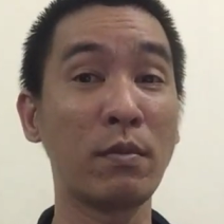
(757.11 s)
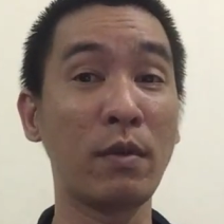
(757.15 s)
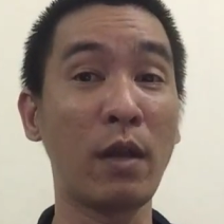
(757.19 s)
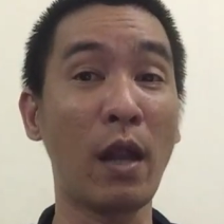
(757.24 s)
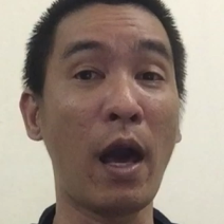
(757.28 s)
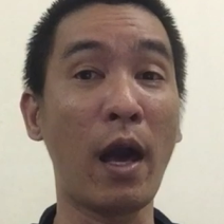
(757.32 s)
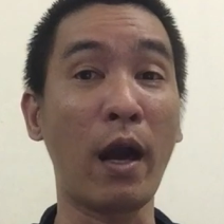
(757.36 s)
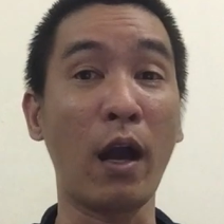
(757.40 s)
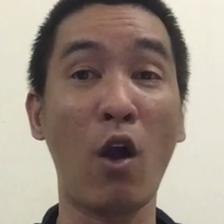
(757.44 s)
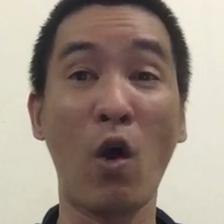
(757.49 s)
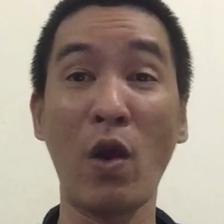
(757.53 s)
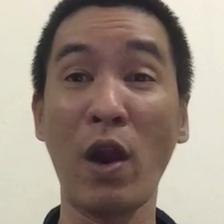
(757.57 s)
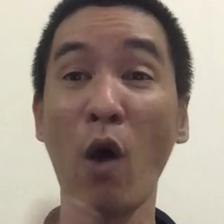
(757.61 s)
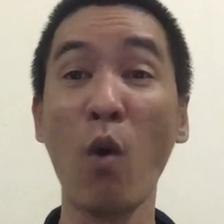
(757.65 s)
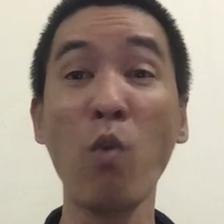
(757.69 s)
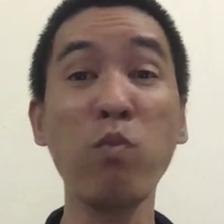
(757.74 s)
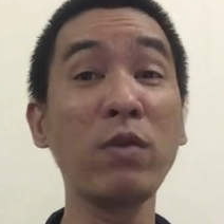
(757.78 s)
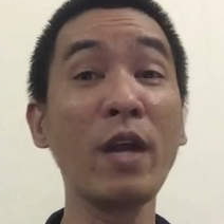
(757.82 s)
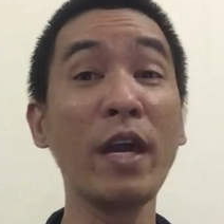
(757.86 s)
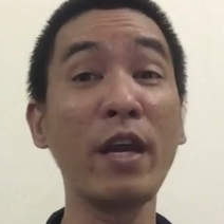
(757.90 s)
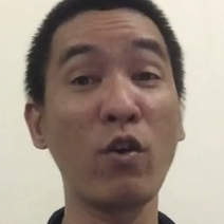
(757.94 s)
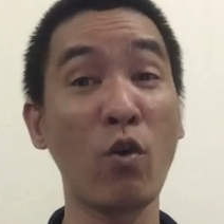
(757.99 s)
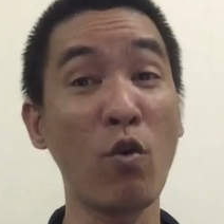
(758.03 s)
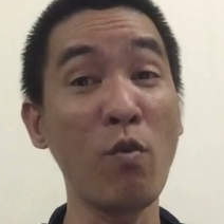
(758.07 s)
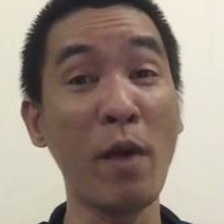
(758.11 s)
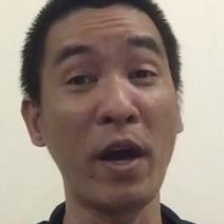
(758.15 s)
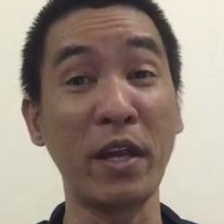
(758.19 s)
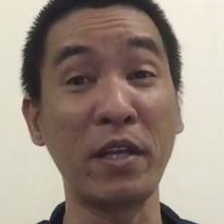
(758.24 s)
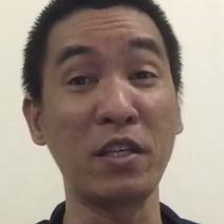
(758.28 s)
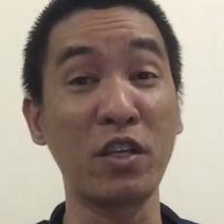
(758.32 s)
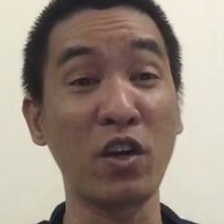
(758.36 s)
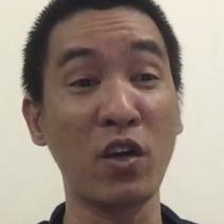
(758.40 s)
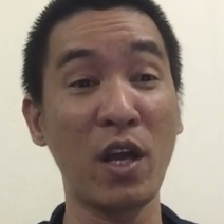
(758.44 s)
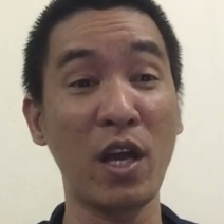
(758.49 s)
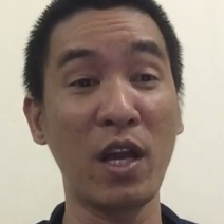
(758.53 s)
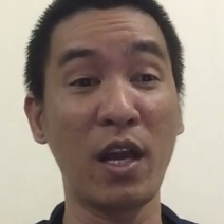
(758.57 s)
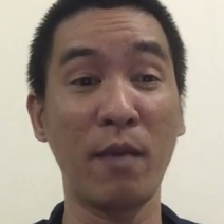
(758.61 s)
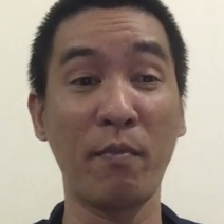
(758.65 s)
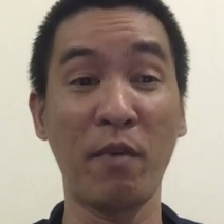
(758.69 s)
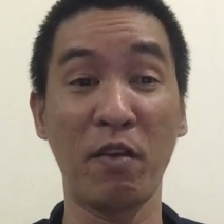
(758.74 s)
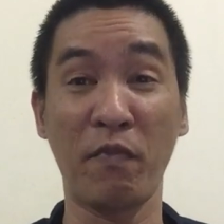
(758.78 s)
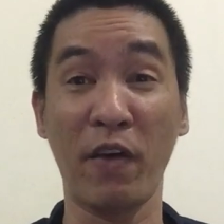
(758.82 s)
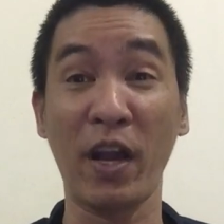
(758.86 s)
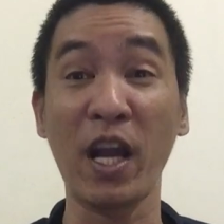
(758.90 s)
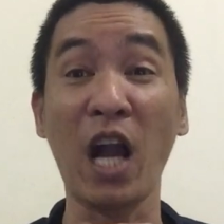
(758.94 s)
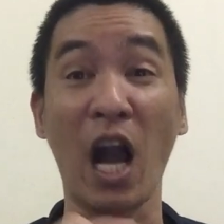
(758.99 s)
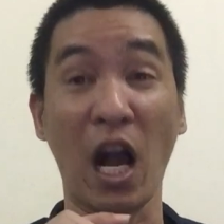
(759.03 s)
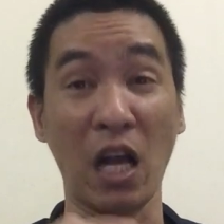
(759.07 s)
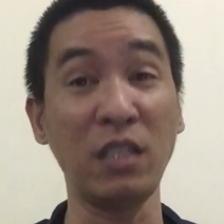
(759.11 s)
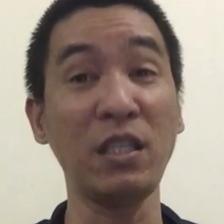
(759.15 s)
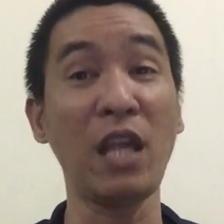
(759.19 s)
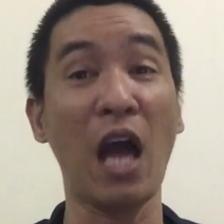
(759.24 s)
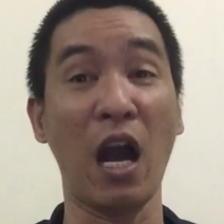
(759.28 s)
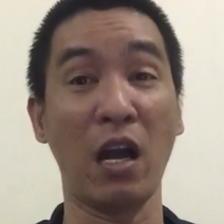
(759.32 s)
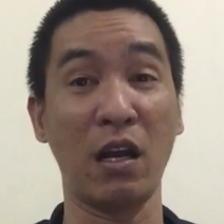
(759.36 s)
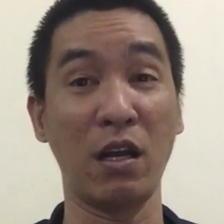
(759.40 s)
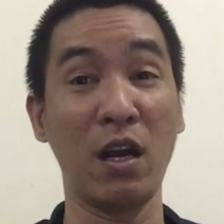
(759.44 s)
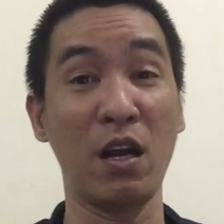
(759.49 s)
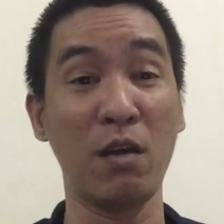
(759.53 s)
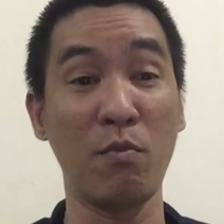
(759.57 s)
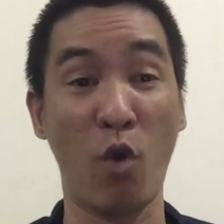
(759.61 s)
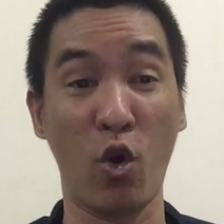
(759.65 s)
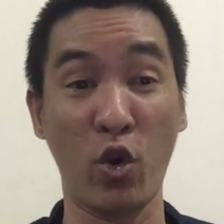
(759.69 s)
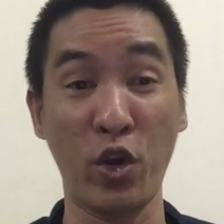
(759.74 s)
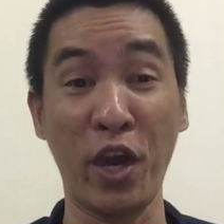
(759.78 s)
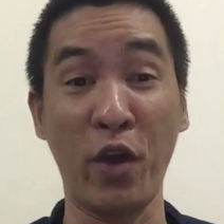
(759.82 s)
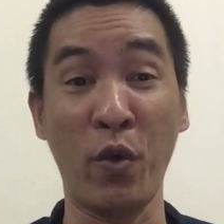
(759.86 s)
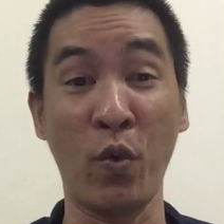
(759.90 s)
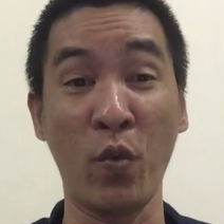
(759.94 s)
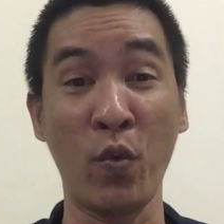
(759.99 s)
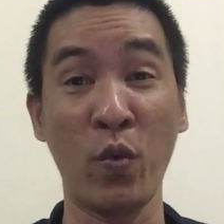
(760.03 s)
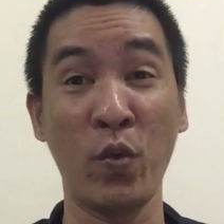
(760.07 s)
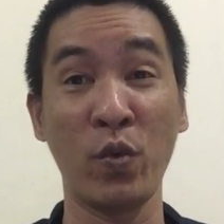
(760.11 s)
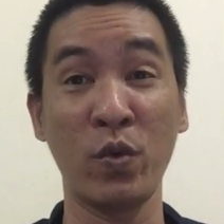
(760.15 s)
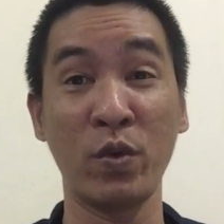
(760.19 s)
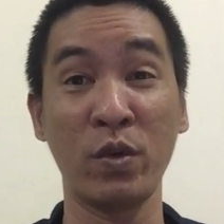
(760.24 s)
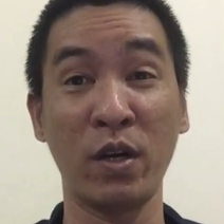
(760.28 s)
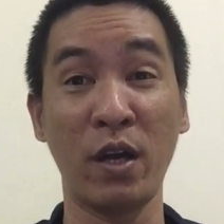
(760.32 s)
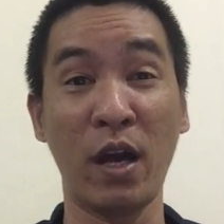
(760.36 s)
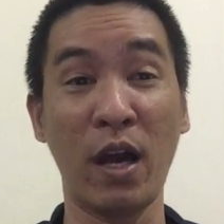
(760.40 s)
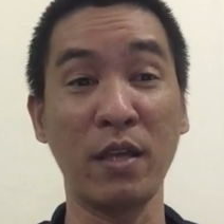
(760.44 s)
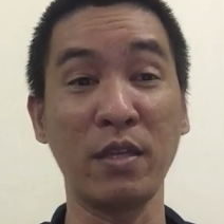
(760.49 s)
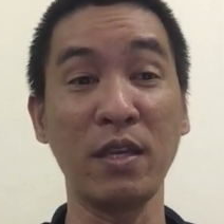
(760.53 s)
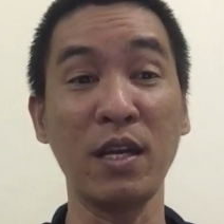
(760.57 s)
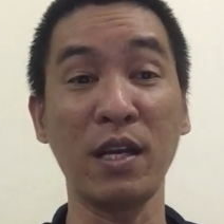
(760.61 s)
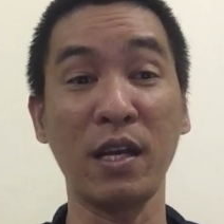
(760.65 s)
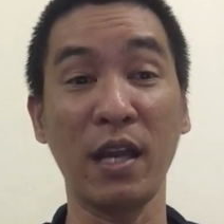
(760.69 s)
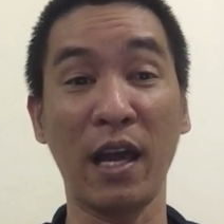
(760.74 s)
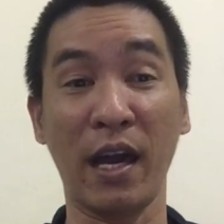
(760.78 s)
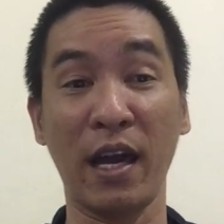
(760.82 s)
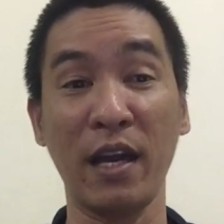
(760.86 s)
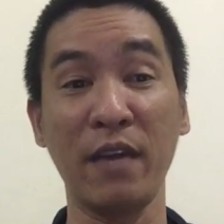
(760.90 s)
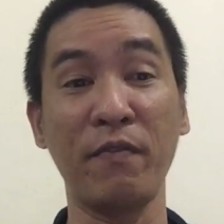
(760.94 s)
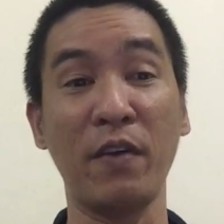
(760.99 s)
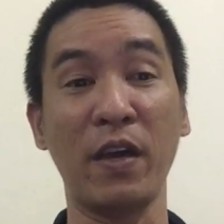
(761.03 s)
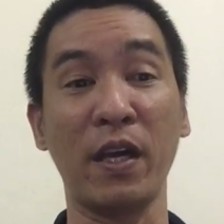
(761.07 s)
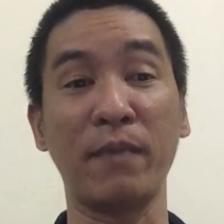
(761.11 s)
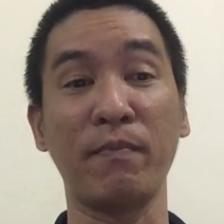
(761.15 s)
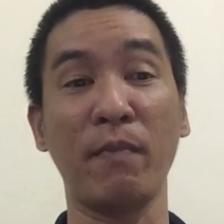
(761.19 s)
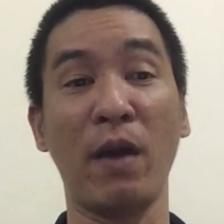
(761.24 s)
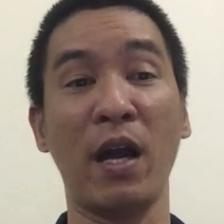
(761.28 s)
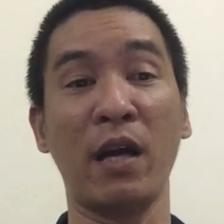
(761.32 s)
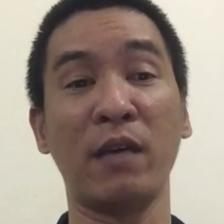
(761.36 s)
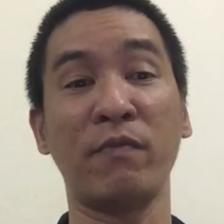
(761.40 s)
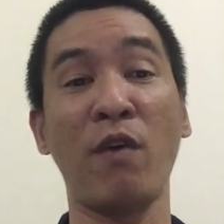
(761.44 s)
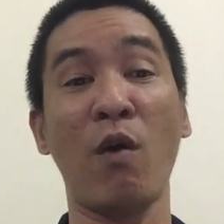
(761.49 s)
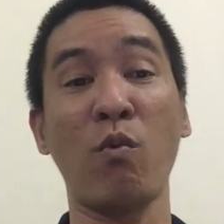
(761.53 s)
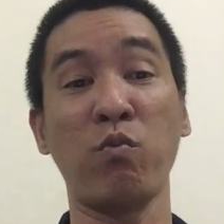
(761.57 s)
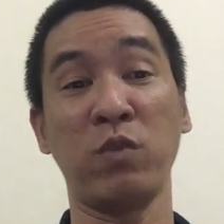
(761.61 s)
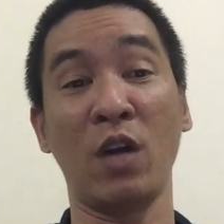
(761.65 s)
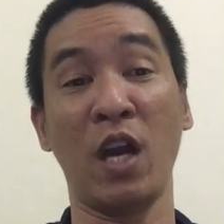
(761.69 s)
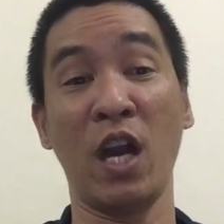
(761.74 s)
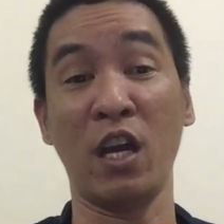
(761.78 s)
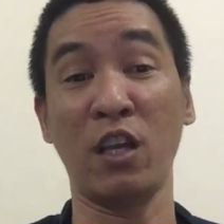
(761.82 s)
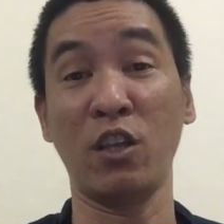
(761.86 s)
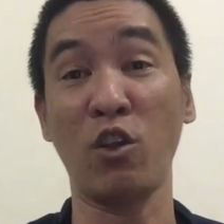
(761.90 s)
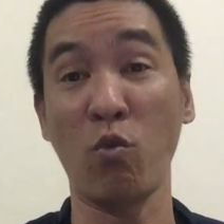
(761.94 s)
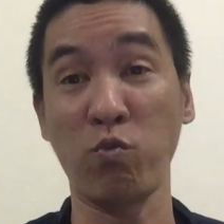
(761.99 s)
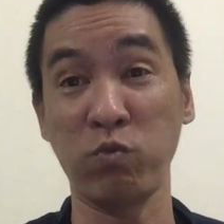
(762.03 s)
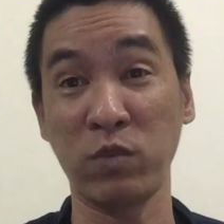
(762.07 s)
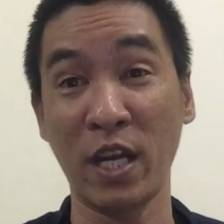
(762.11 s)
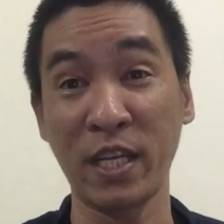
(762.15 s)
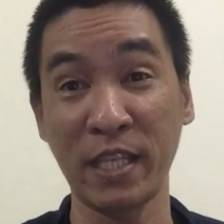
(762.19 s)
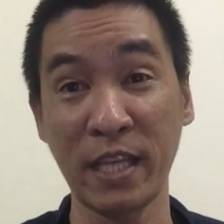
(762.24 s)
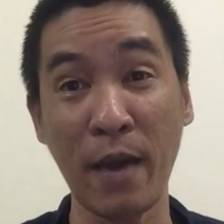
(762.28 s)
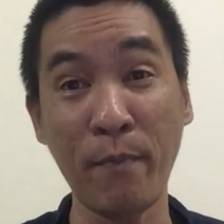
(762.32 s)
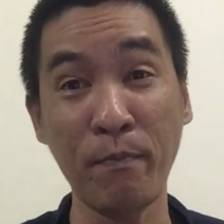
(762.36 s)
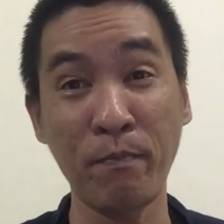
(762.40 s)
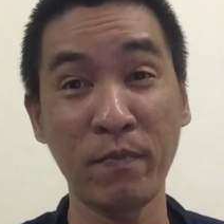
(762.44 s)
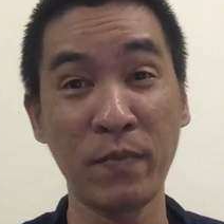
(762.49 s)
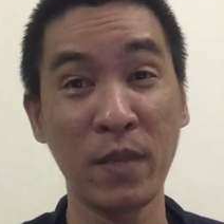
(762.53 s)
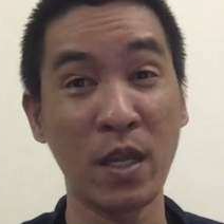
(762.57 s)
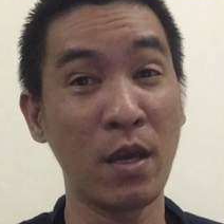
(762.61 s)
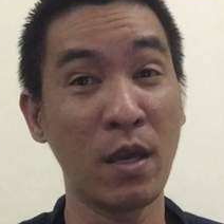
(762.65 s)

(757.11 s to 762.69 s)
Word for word: là gọi là hung niên của mình, cho nên là mình phải cẩn thận hơn mọi điều, à, nhất là cái việc mà phòng kiện tụng tranh chấp.